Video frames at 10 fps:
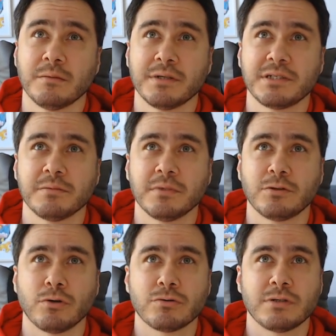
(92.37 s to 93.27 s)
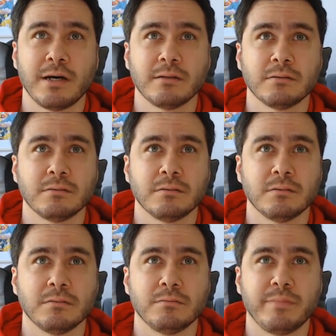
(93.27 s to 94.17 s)
maçımı
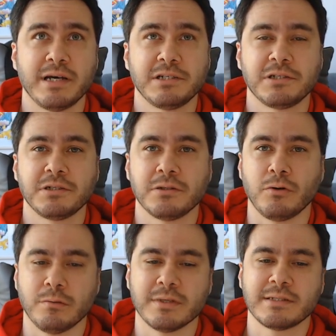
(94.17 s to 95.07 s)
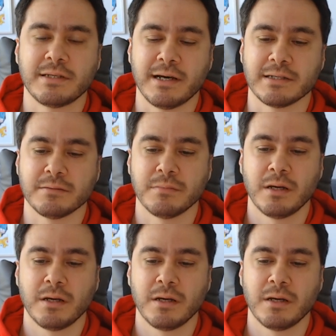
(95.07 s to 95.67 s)
95 olması lazım.